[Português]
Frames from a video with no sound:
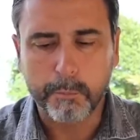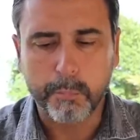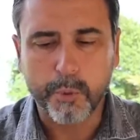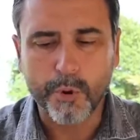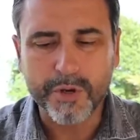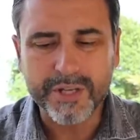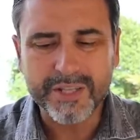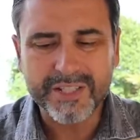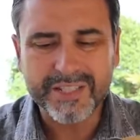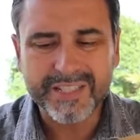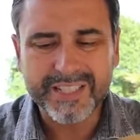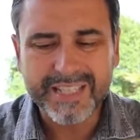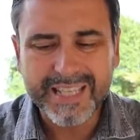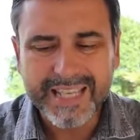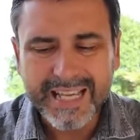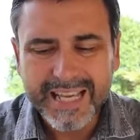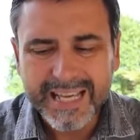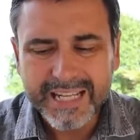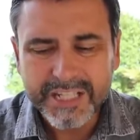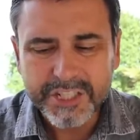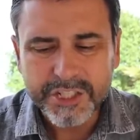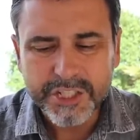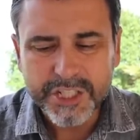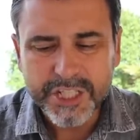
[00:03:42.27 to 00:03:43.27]
Pois
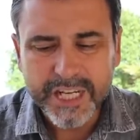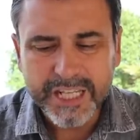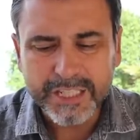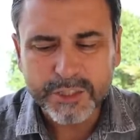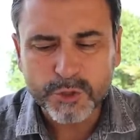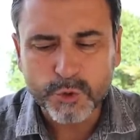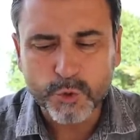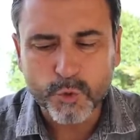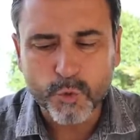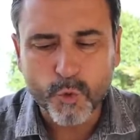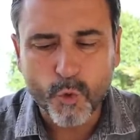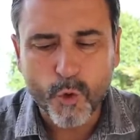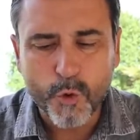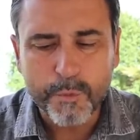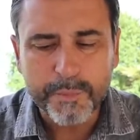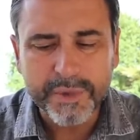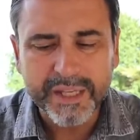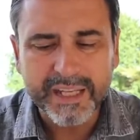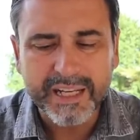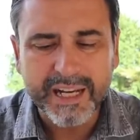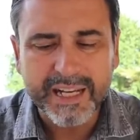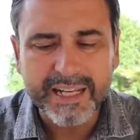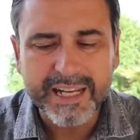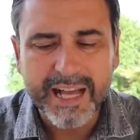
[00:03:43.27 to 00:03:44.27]
que adianta o
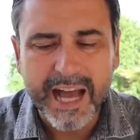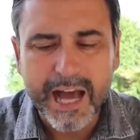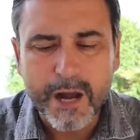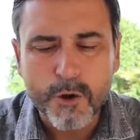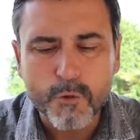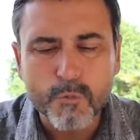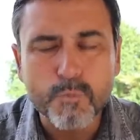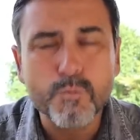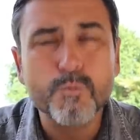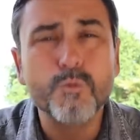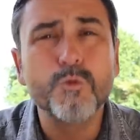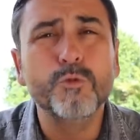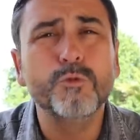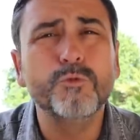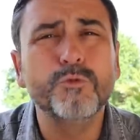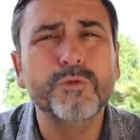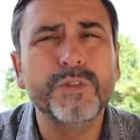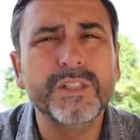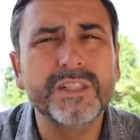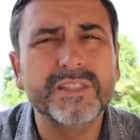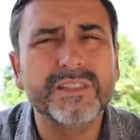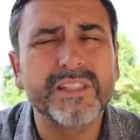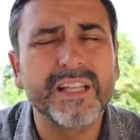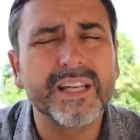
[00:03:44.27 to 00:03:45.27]
homem ganhar o
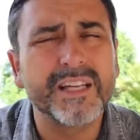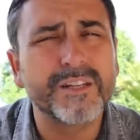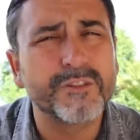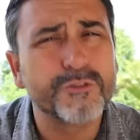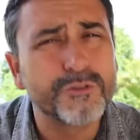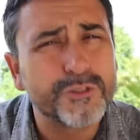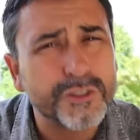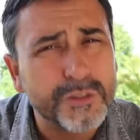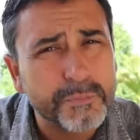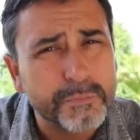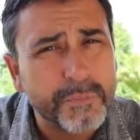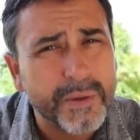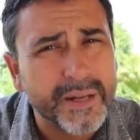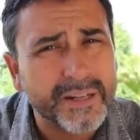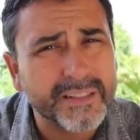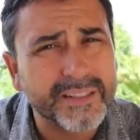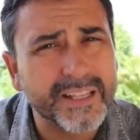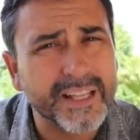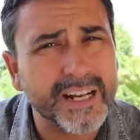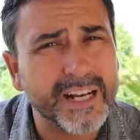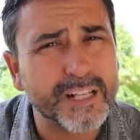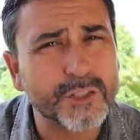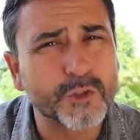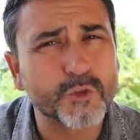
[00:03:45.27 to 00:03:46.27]
mundo inteiro se
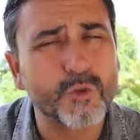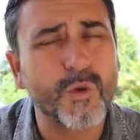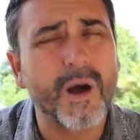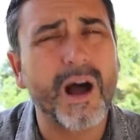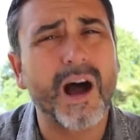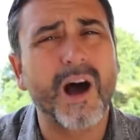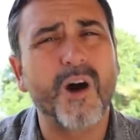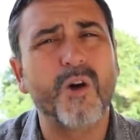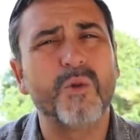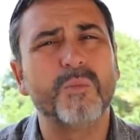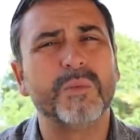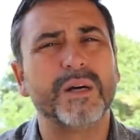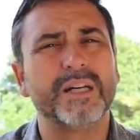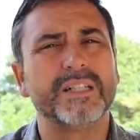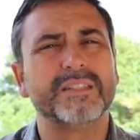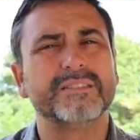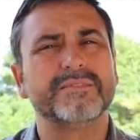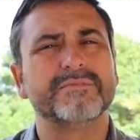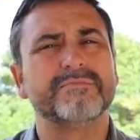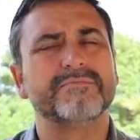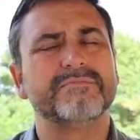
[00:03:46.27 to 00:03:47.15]
perder a sua alma?